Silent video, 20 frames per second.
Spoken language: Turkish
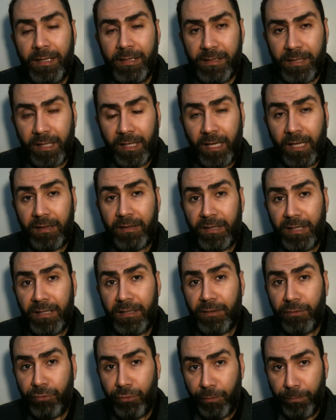Zekat
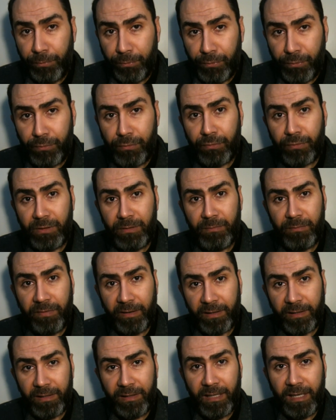dinin köprüsüdür değil mi?
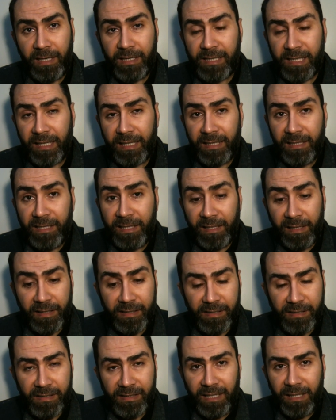Fakirlerle zenginler
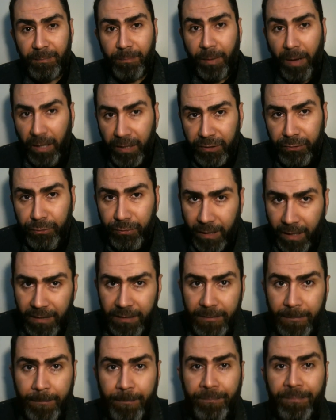arasındaki bağı kurar.